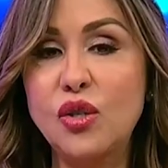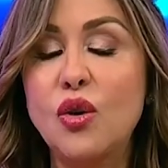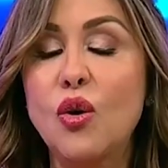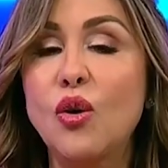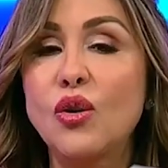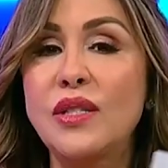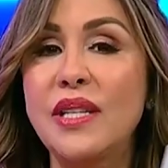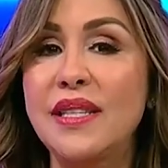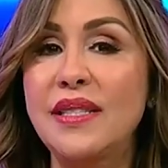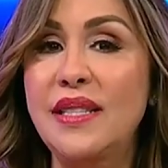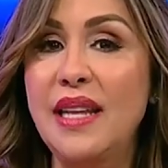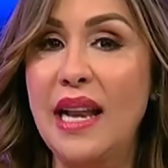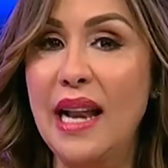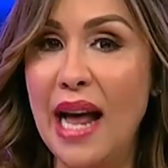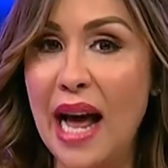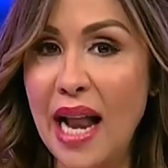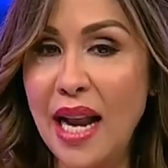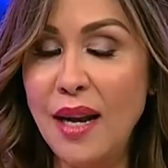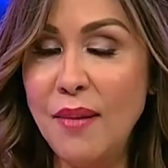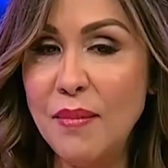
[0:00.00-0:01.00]
Cosas del
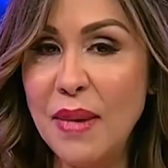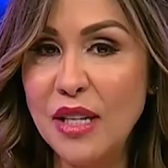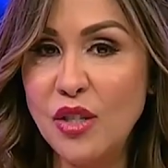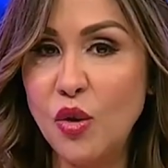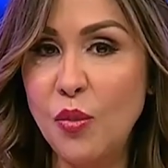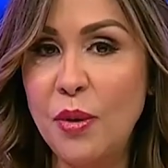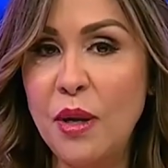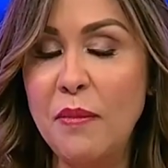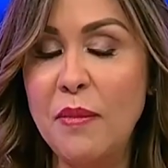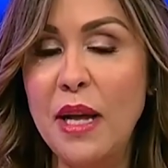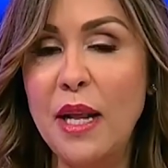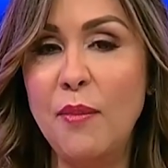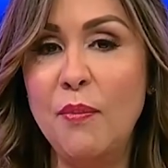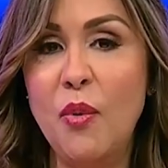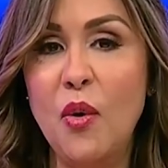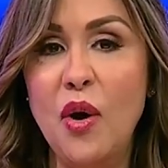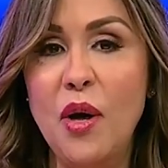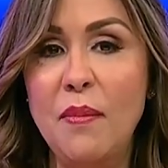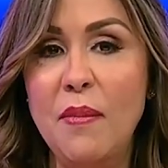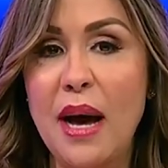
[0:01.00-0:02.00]
Alma, su primer
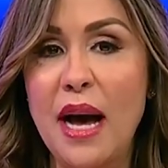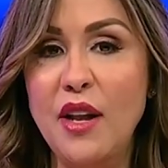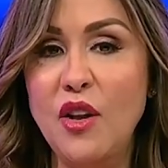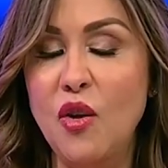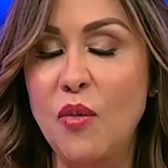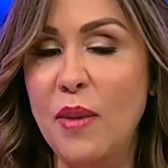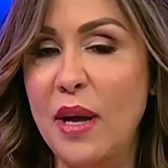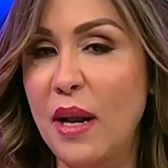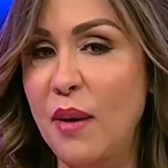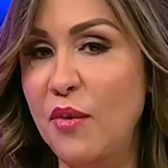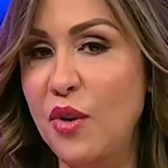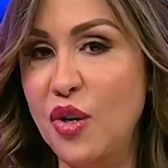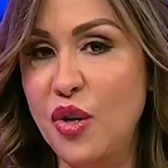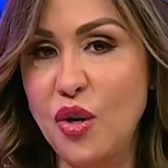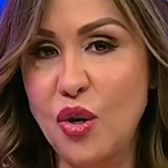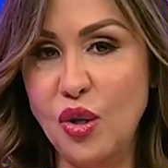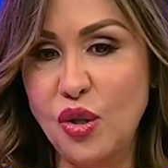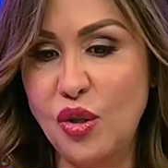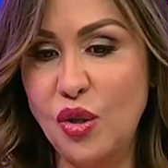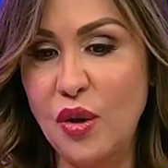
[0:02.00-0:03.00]
poemario
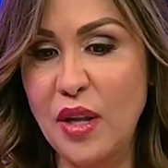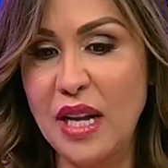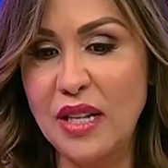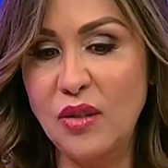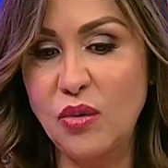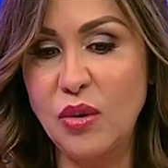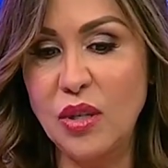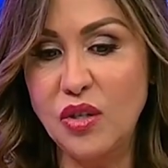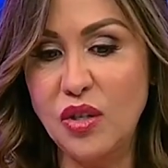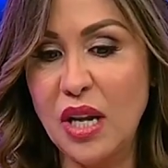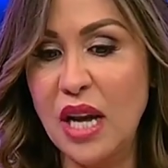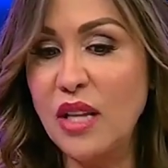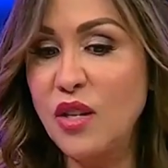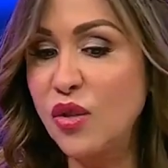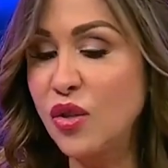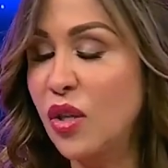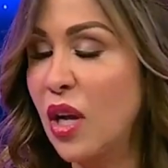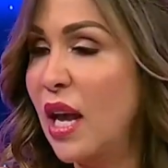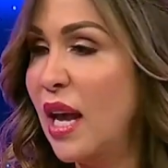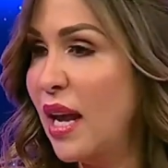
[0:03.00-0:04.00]
maravilloso de hace unos
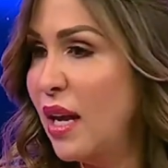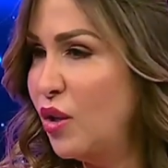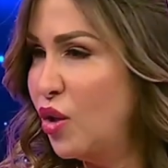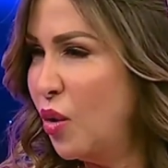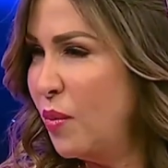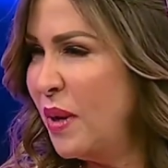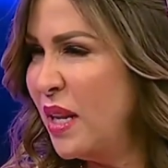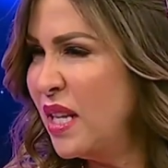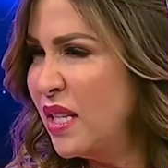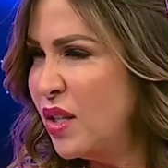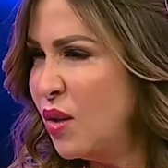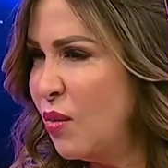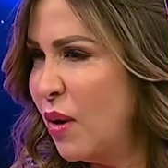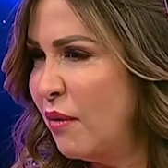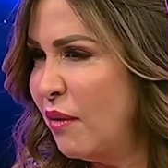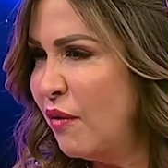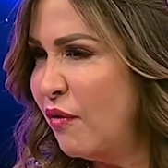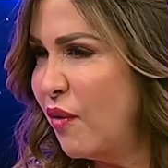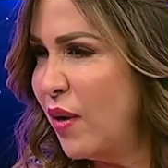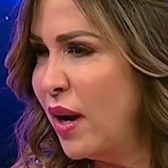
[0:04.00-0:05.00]
años,
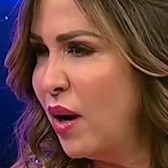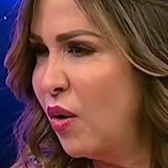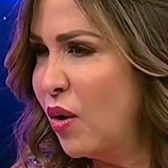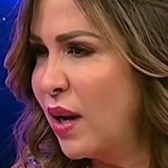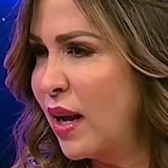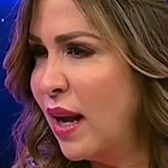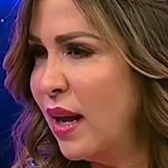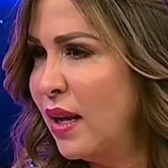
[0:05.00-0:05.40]
2019 fue Olga. Sí,